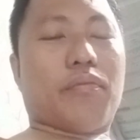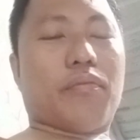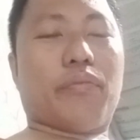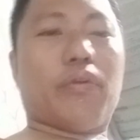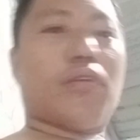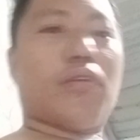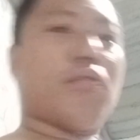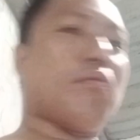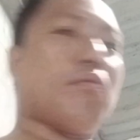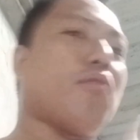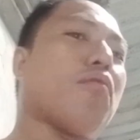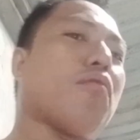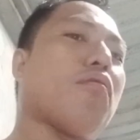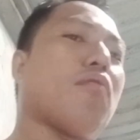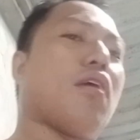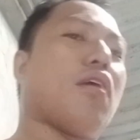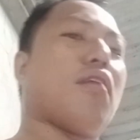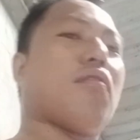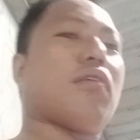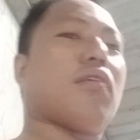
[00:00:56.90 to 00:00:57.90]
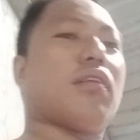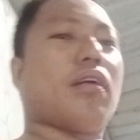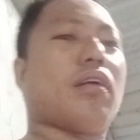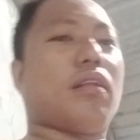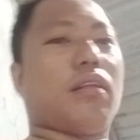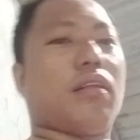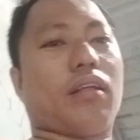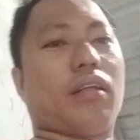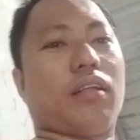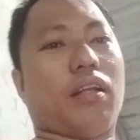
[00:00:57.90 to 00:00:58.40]
biro mo kung gaano
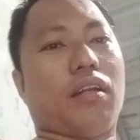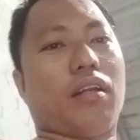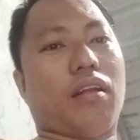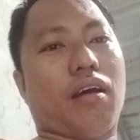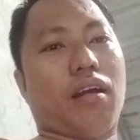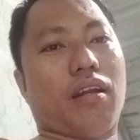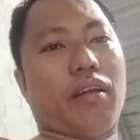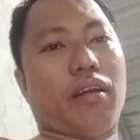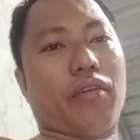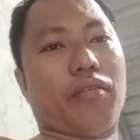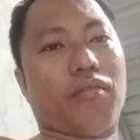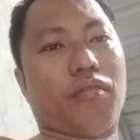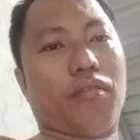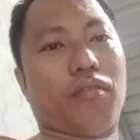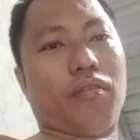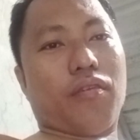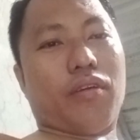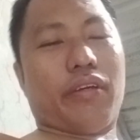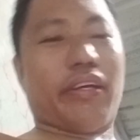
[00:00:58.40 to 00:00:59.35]
katanda na yun no?